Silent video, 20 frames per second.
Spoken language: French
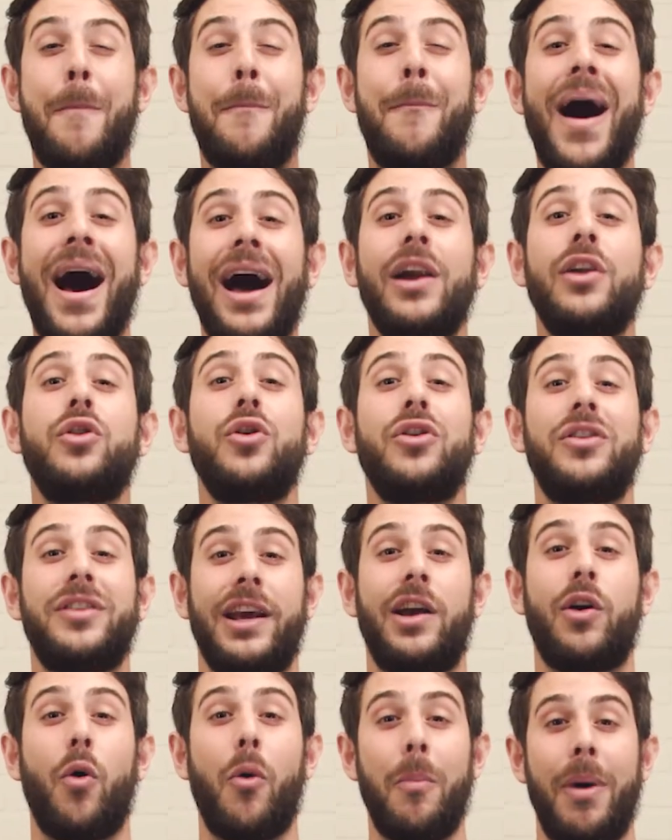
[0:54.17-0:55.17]
Parle de
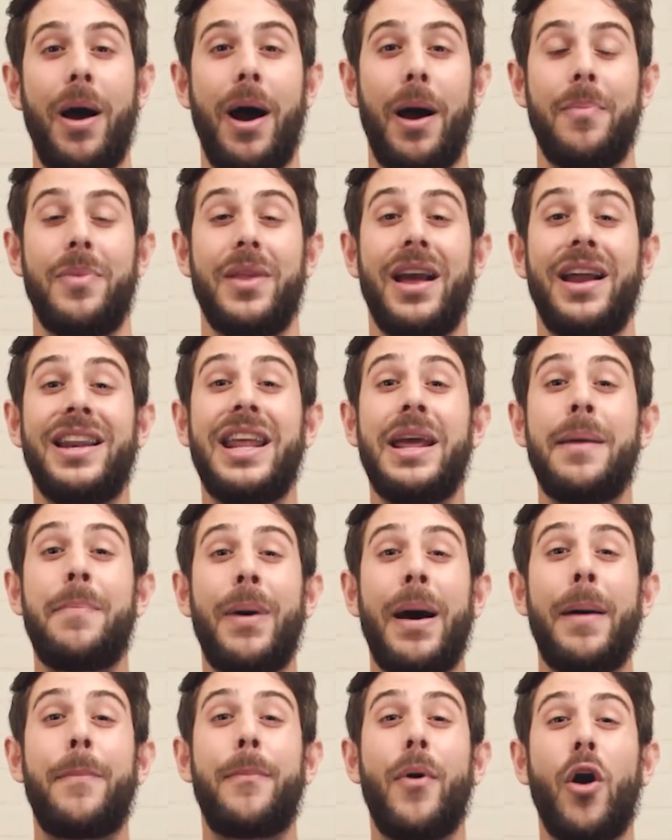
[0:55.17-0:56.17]
tes combats. N'aie
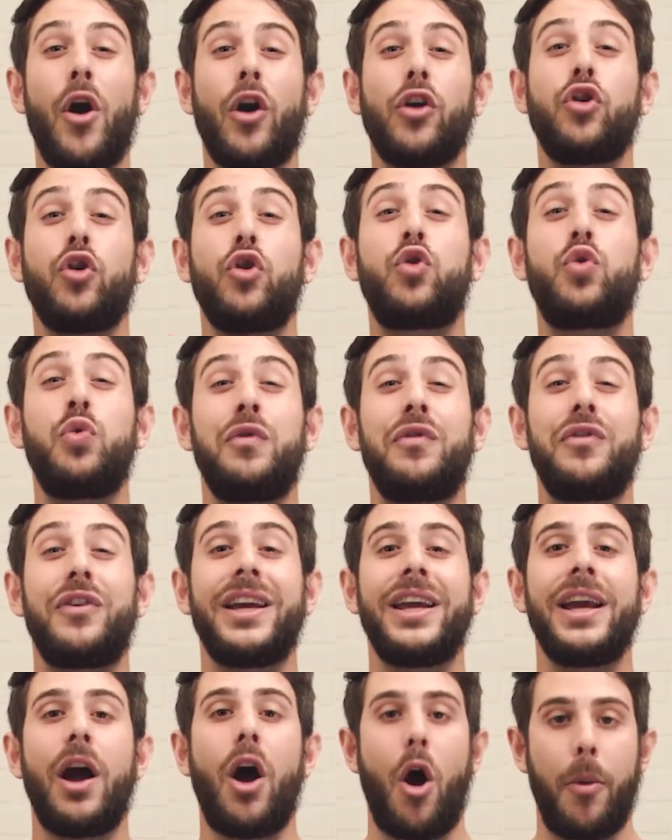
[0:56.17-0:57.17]
pas peur de
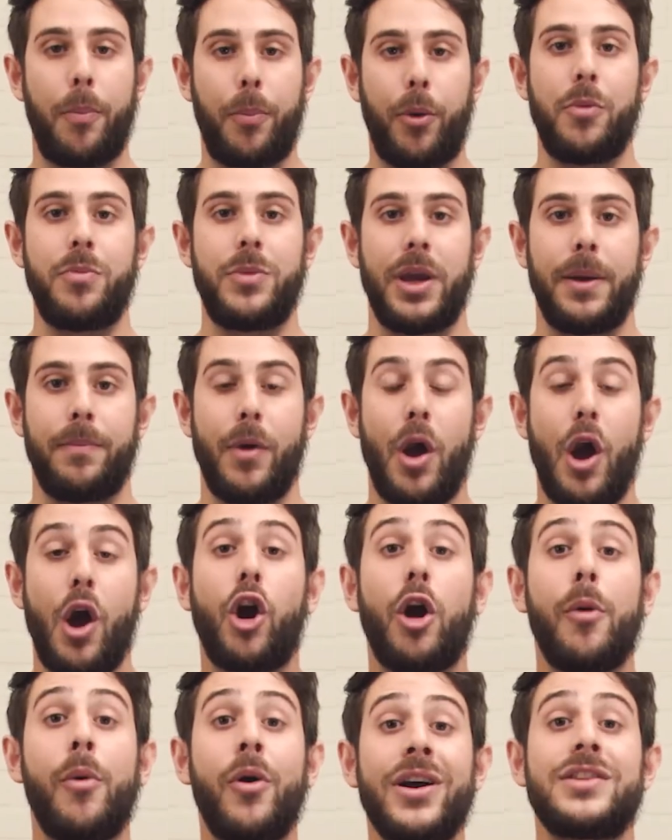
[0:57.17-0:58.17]
t'ouvrir en premier.
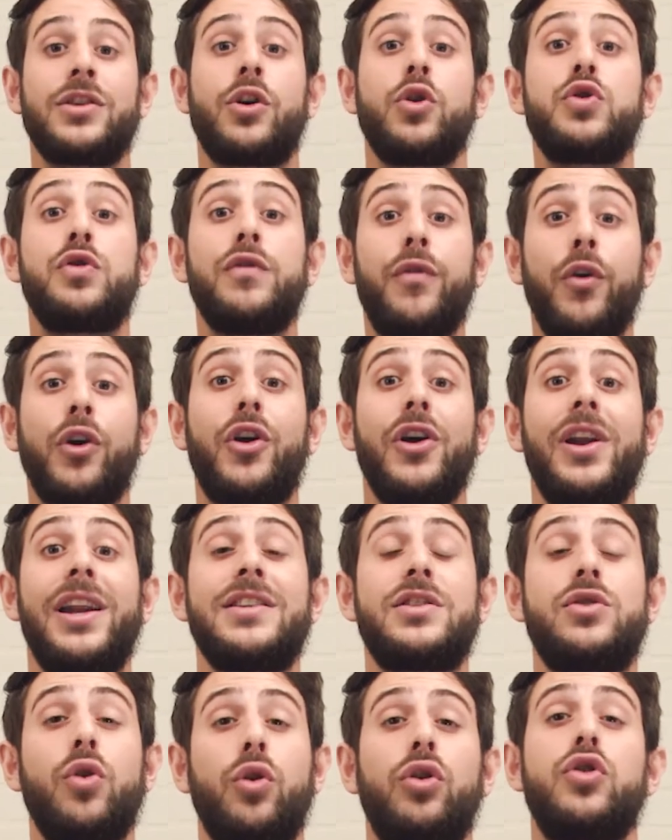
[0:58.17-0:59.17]
Comment est-ce que tu veux que
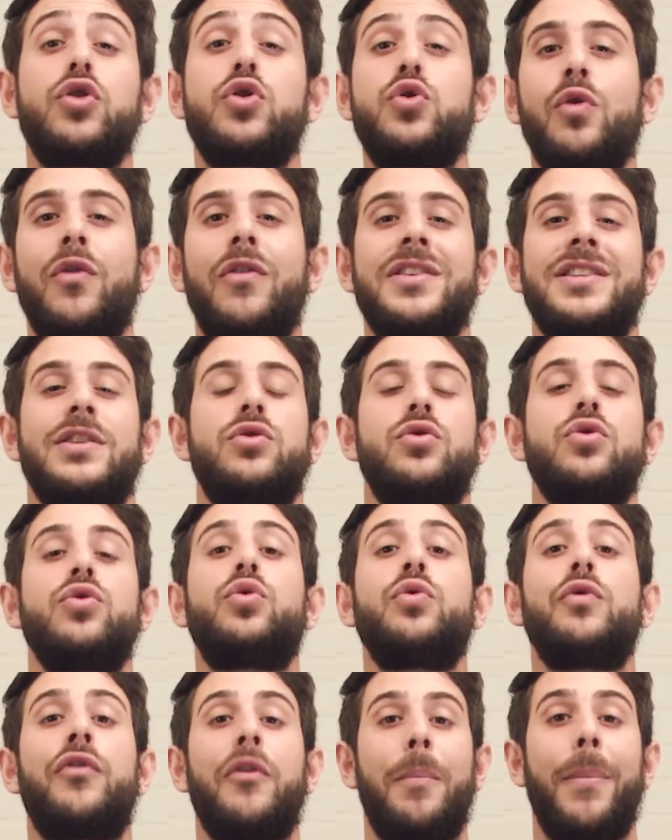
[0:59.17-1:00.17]
les autres s'ouvrent si tu ne
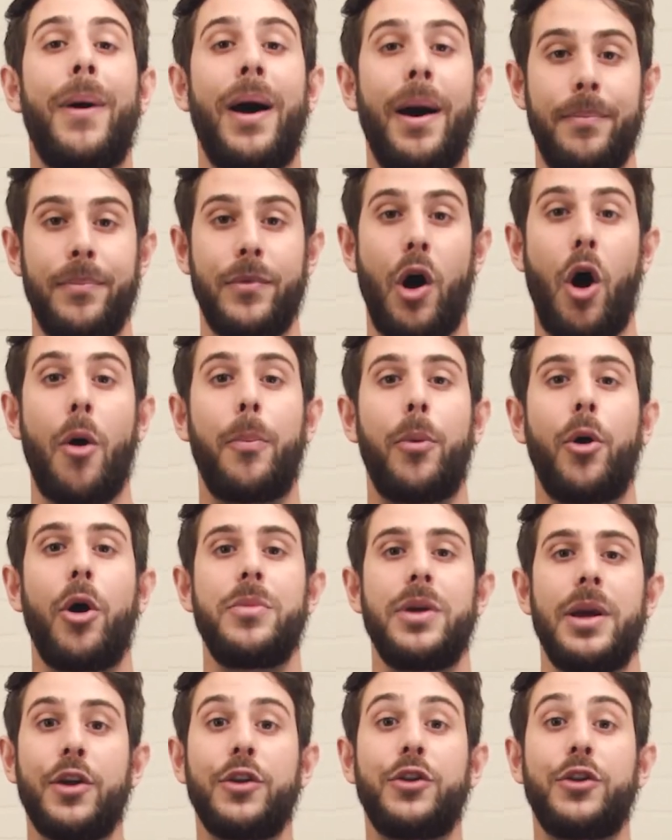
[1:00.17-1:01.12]
t'ouvres pas en premier